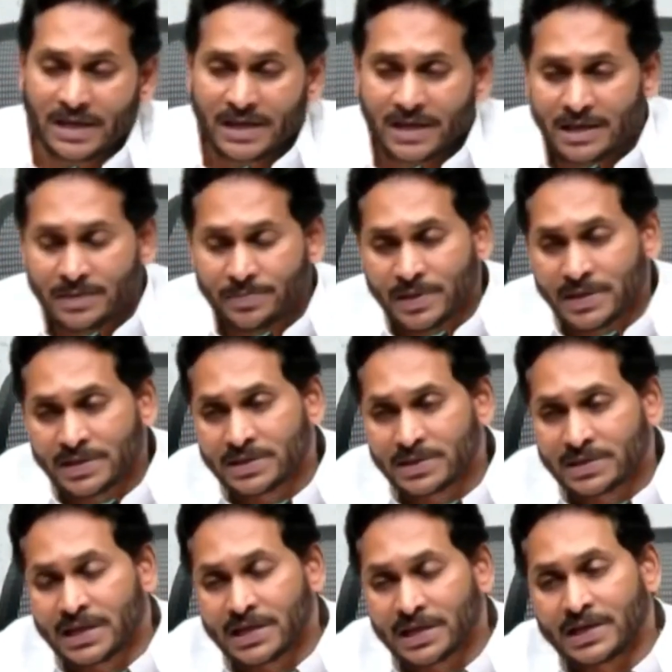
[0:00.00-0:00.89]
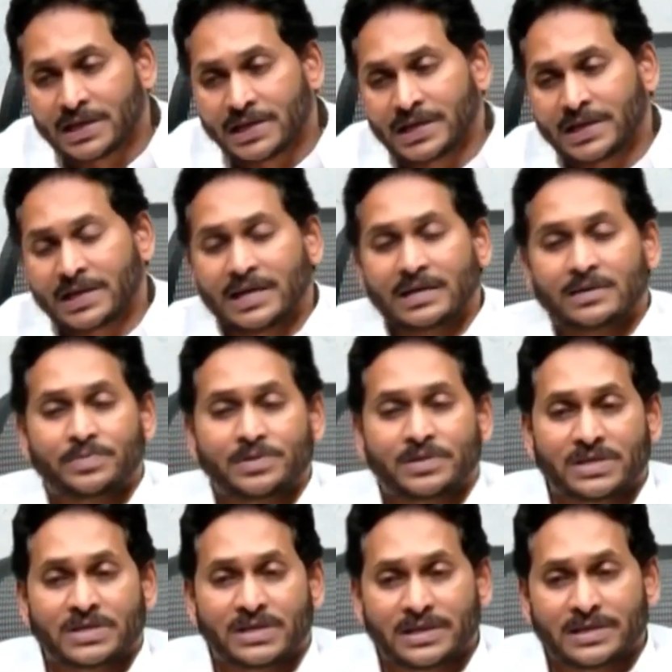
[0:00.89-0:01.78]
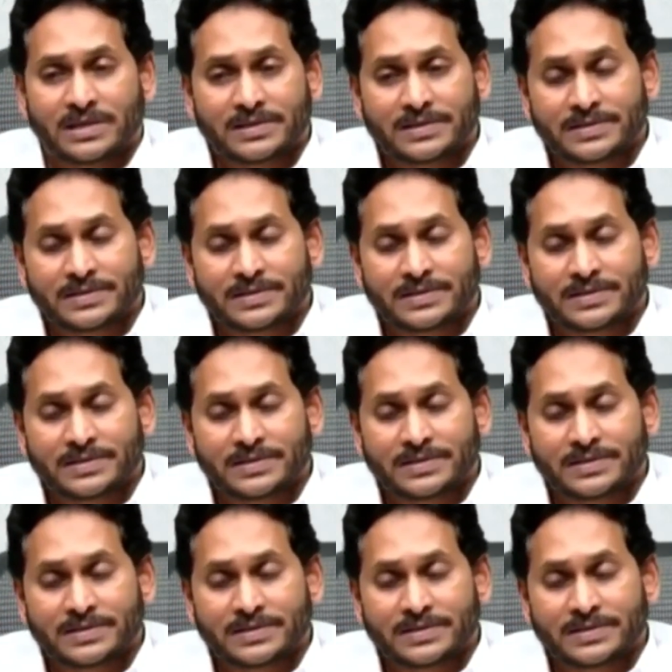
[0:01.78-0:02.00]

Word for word: జరగని పరిస్థితులు ఎక్కడైనా కనిపించినా